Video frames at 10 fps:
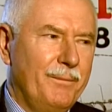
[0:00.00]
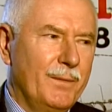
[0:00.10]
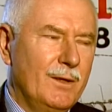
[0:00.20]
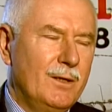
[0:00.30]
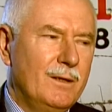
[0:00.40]

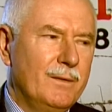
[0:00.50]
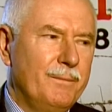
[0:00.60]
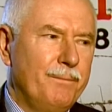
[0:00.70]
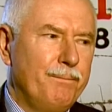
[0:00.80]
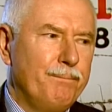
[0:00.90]
I
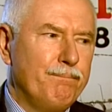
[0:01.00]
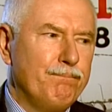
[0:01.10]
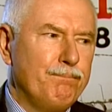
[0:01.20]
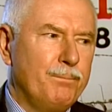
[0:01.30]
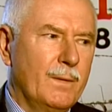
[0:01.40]

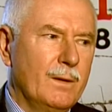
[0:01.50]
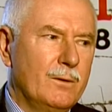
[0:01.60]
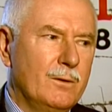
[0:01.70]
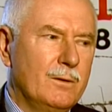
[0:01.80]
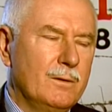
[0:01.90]

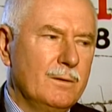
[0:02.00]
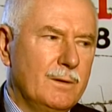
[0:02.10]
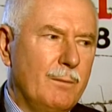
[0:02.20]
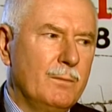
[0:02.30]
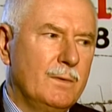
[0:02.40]
mm,
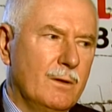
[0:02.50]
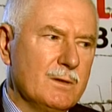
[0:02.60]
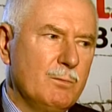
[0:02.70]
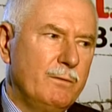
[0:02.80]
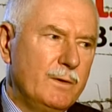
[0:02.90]
tam te
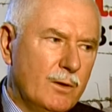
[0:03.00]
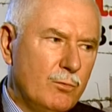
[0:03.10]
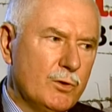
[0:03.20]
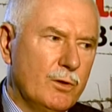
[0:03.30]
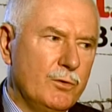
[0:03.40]
rozmowy,
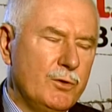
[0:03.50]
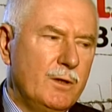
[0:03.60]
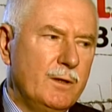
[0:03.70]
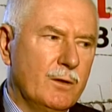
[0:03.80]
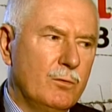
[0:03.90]
niektórzy
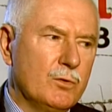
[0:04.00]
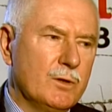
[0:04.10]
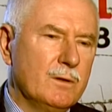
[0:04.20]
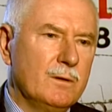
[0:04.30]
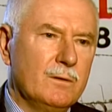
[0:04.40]
chodzili, niektórzy
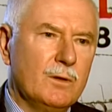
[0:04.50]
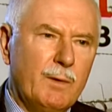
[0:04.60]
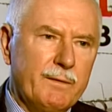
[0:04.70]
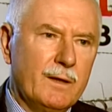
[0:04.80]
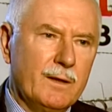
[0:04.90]
y,
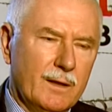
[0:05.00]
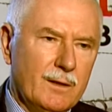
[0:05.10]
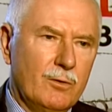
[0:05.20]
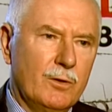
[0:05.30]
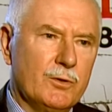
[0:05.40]
odmawiali
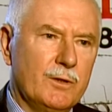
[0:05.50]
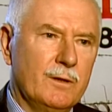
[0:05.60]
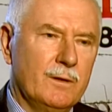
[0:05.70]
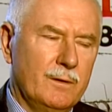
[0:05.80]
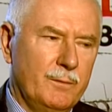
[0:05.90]
kategorycznie y,
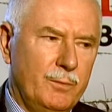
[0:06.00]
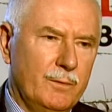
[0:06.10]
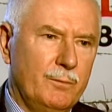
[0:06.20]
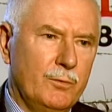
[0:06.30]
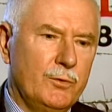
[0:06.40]
Aha.
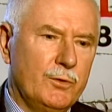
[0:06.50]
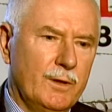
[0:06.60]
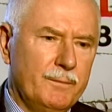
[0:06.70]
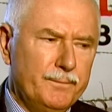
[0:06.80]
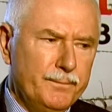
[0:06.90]

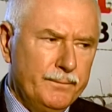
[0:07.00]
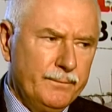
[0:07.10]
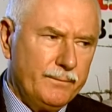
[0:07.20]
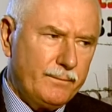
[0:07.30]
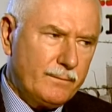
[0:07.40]
pójścia.
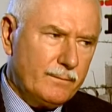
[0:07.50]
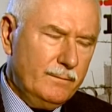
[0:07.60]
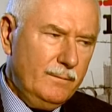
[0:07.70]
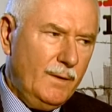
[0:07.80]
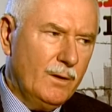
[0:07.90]

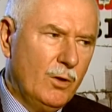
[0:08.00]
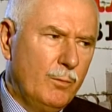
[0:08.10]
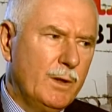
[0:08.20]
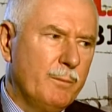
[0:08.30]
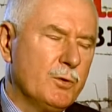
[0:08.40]
Do
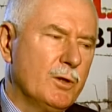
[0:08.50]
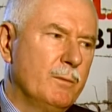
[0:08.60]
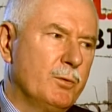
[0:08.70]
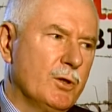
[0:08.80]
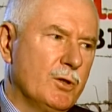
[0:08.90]
mnie przy,
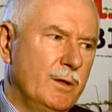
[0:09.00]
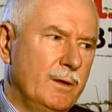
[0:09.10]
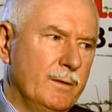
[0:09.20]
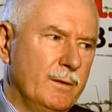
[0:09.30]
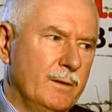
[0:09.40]
przyszli,
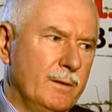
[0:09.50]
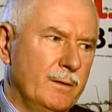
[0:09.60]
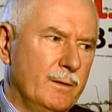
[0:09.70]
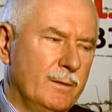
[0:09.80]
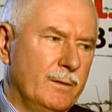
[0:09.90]

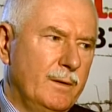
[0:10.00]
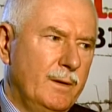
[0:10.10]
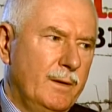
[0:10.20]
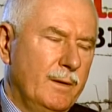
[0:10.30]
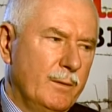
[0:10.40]

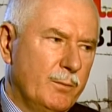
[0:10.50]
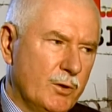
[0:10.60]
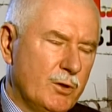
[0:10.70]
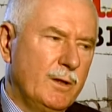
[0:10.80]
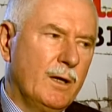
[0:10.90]
y,
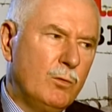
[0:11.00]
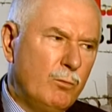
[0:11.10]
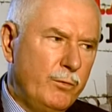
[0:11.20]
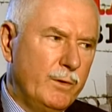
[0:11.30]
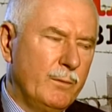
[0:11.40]
przyszli, ja
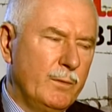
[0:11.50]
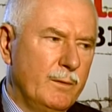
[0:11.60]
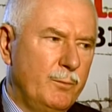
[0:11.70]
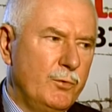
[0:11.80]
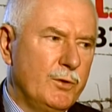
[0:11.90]
odmówiłem
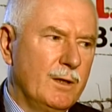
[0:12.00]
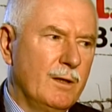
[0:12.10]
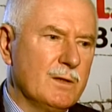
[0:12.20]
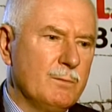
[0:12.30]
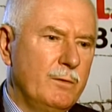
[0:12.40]
pójścia na
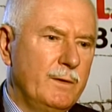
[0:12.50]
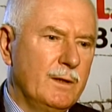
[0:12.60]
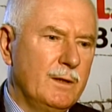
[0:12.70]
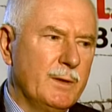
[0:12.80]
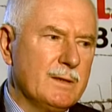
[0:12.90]
rozmowę,
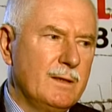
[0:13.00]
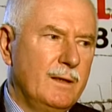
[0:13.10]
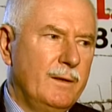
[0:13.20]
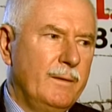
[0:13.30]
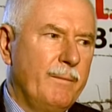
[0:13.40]
natomiast
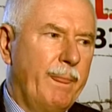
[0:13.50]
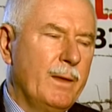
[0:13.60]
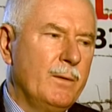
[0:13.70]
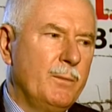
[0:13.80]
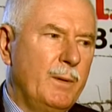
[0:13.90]

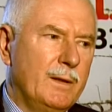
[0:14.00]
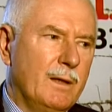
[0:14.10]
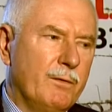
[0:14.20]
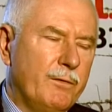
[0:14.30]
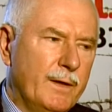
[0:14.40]

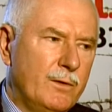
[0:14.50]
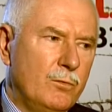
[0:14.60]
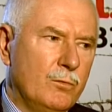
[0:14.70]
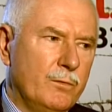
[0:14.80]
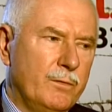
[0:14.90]
pamiętam w
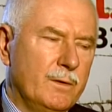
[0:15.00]
kwietniu w,